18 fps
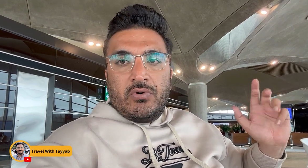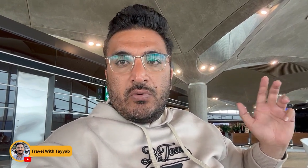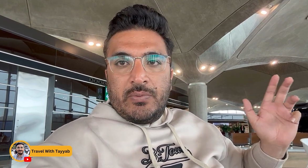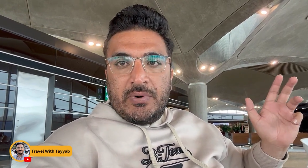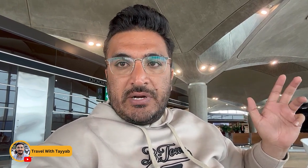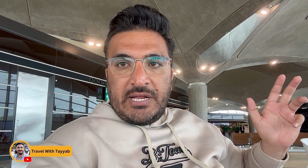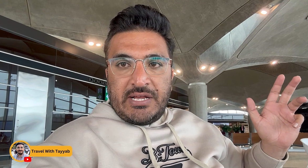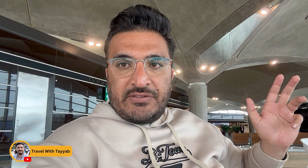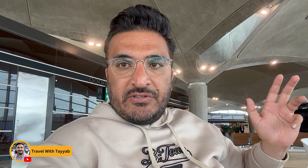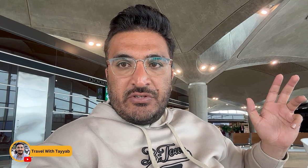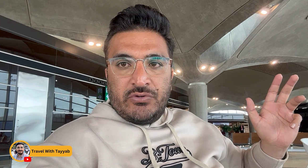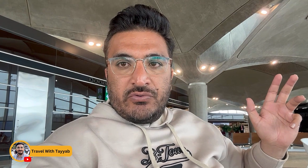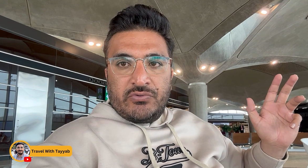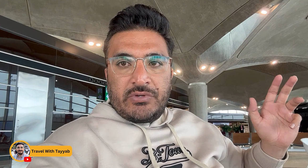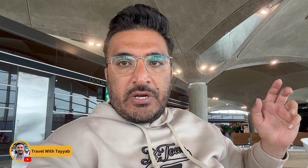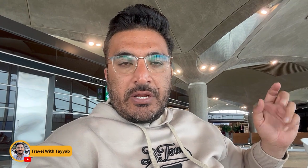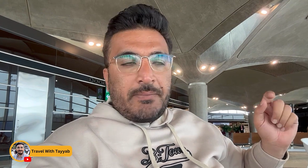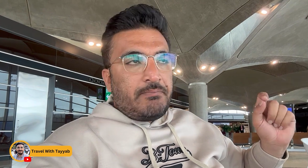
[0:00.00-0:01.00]
ऊबर टैक्सी
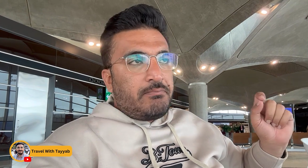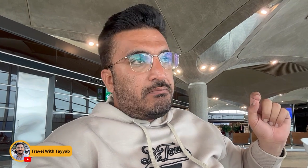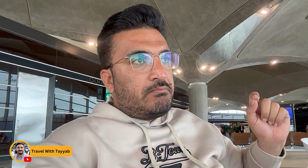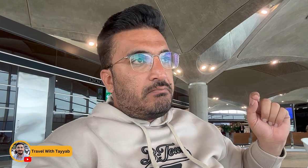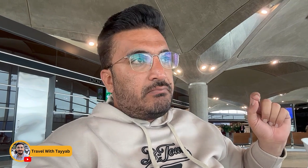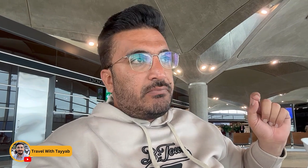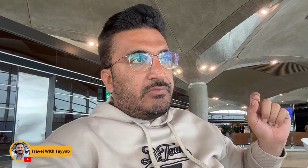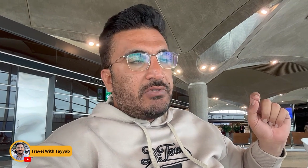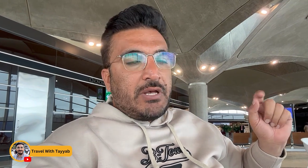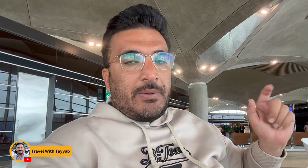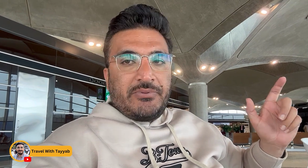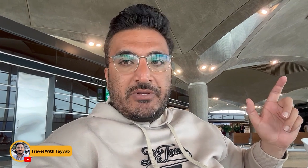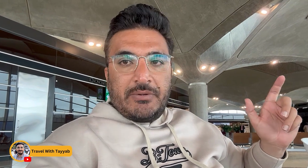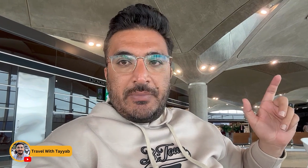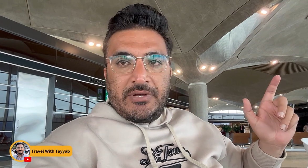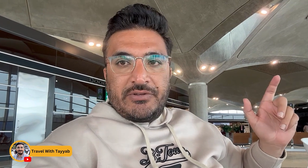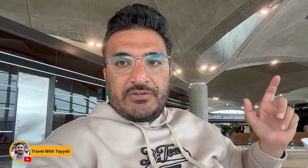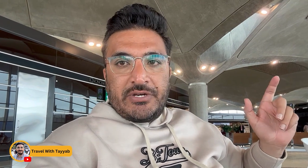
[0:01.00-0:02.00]
यूज़ करें
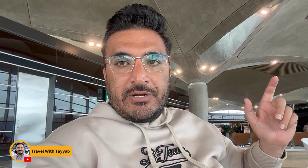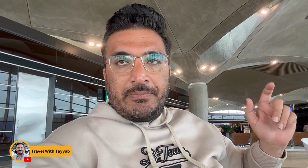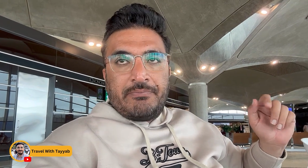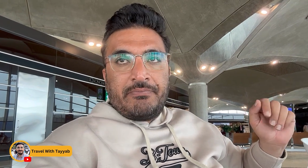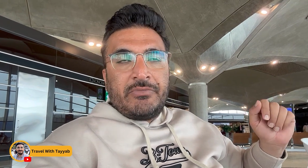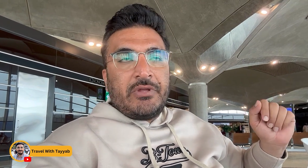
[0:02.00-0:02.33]
सबसे बेस्ट है